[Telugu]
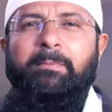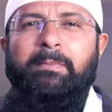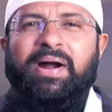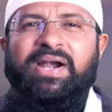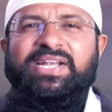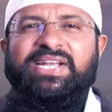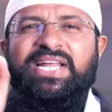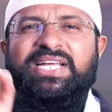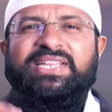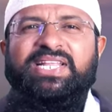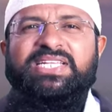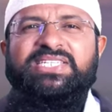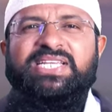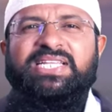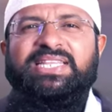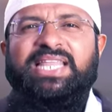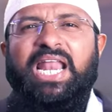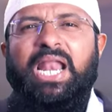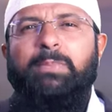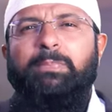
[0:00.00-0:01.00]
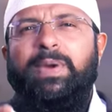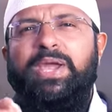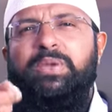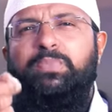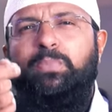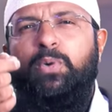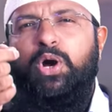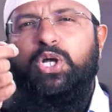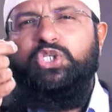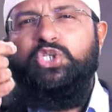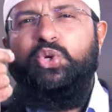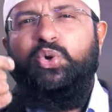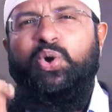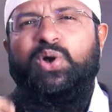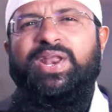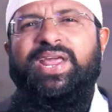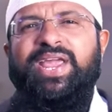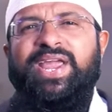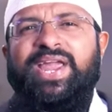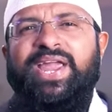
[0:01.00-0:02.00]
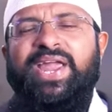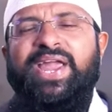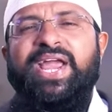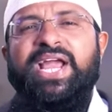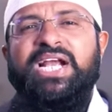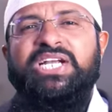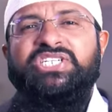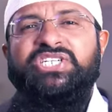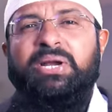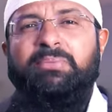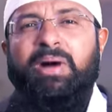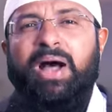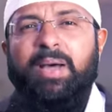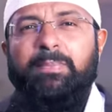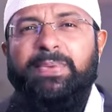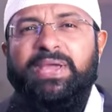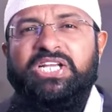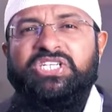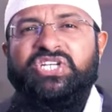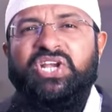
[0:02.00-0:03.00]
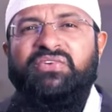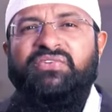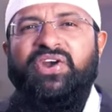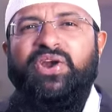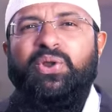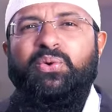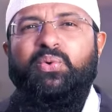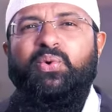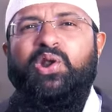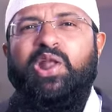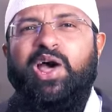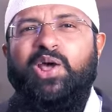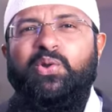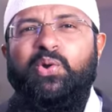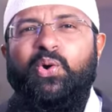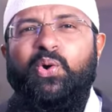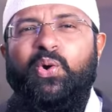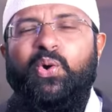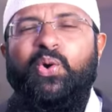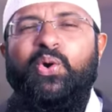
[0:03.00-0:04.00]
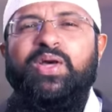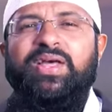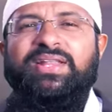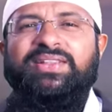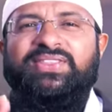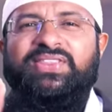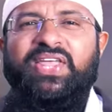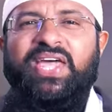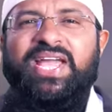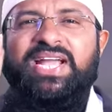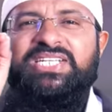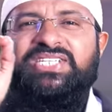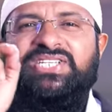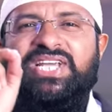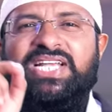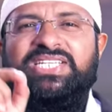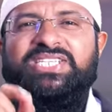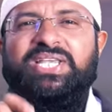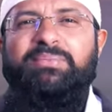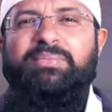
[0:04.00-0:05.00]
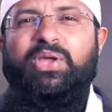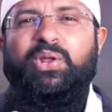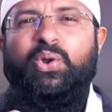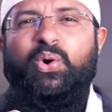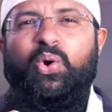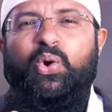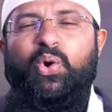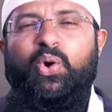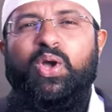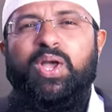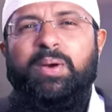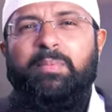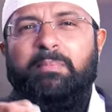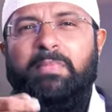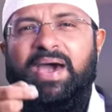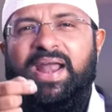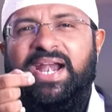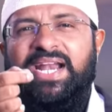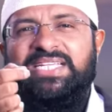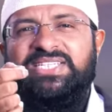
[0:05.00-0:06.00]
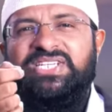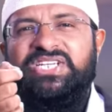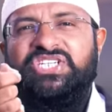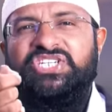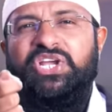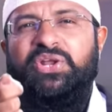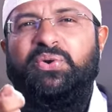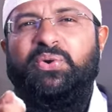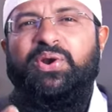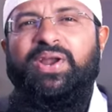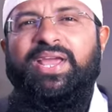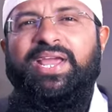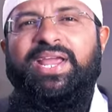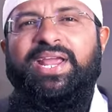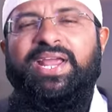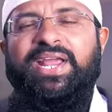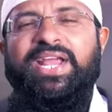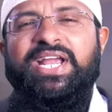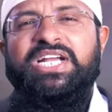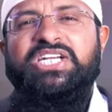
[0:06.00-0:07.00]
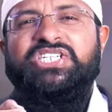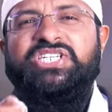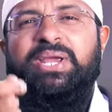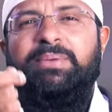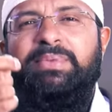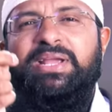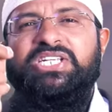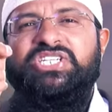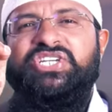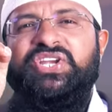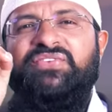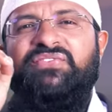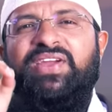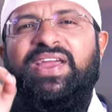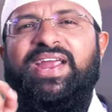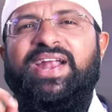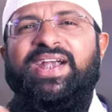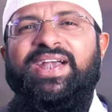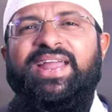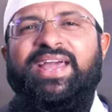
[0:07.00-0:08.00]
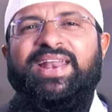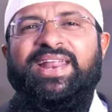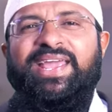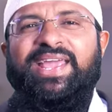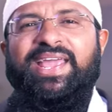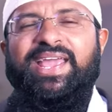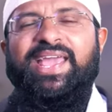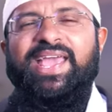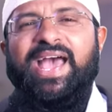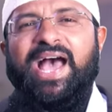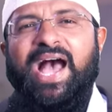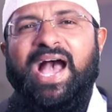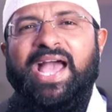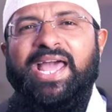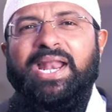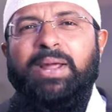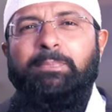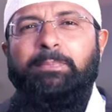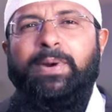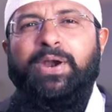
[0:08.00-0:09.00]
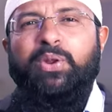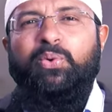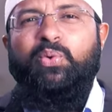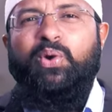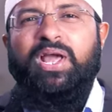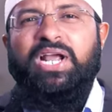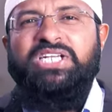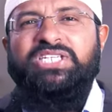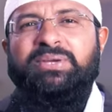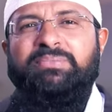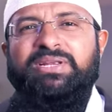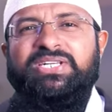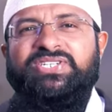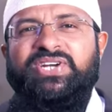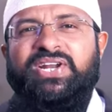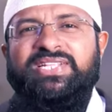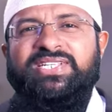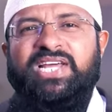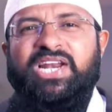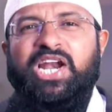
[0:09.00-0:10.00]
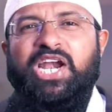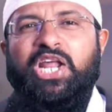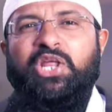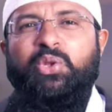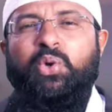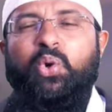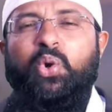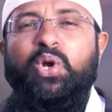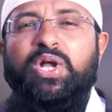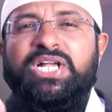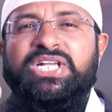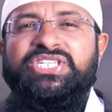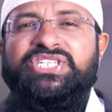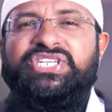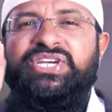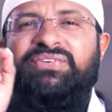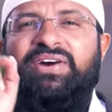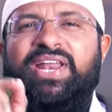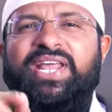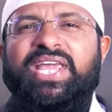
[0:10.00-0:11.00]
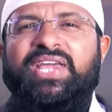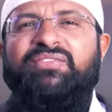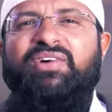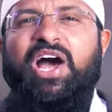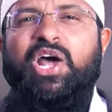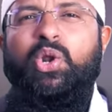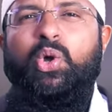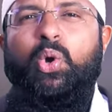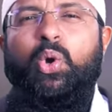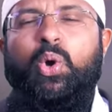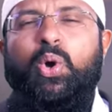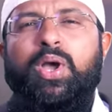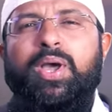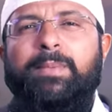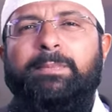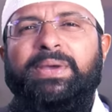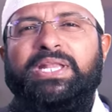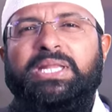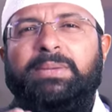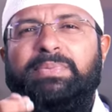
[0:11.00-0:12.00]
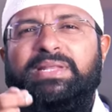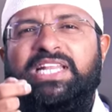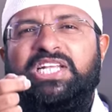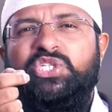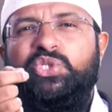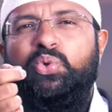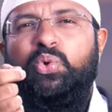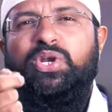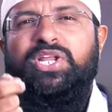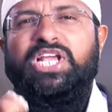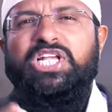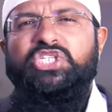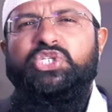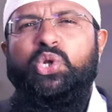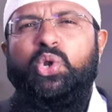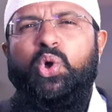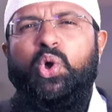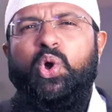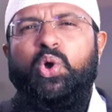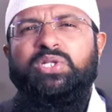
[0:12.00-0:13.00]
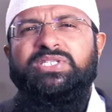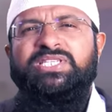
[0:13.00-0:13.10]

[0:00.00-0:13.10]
మట్టి తీసి తలపై పోసుకొని క్షమాభిక్ష వేడుకున్నారు దయచేసి మీరు మరణశిక్ష నుండి క్షమించి వేయండి అని అయినప్పటికీ కూడా క్షమించడం జరగలేదు చివరికి వారు పెద్ద పెద్ద సూట్ కేసులో